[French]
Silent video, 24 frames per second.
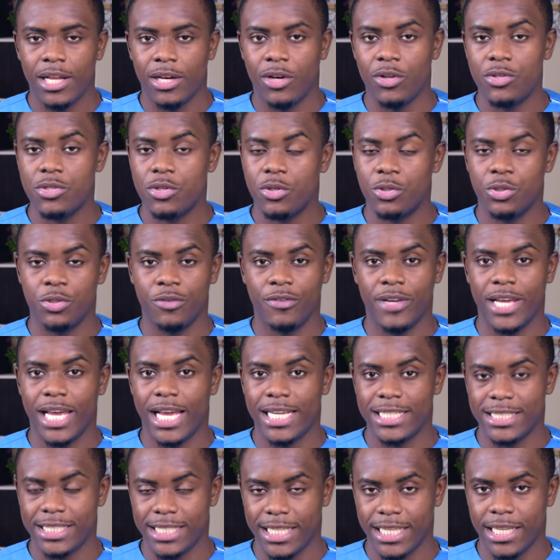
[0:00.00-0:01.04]
Lorsque je vais
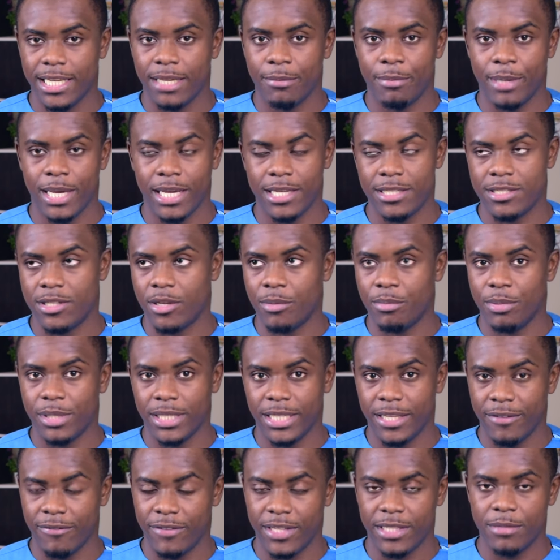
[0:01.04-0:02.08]
acheter, par exemple,
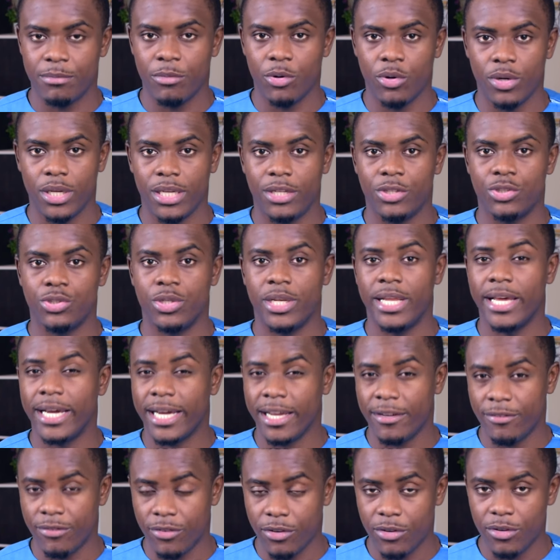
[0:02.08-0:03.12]
des vêtements et que je les
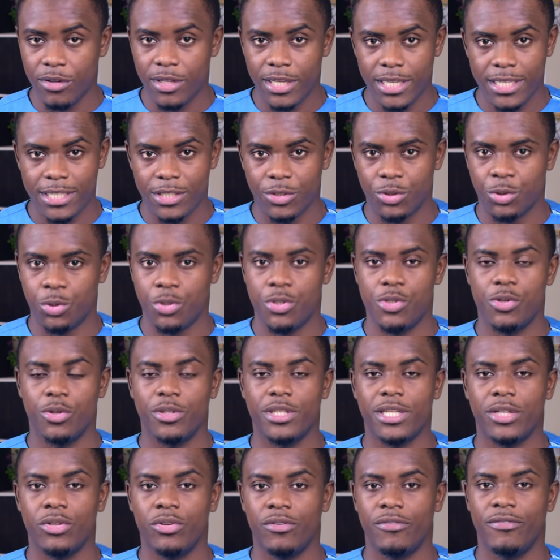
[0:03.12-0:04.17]
revends, je suis en
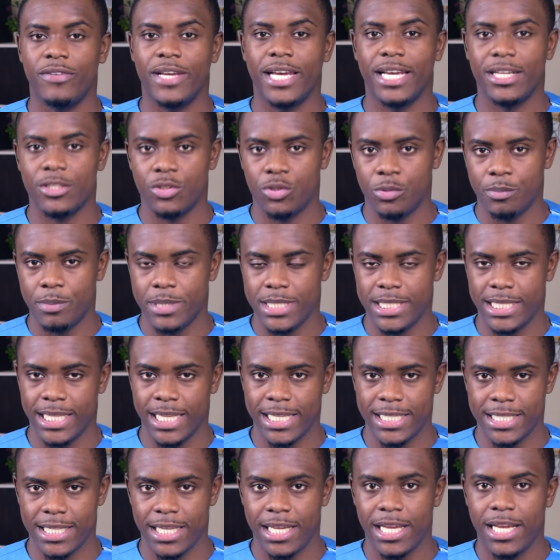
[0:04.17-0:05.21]
train de faire du
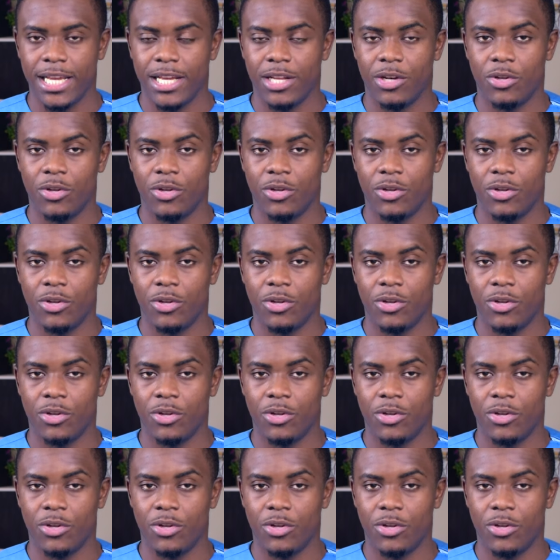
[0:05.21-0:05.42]
business.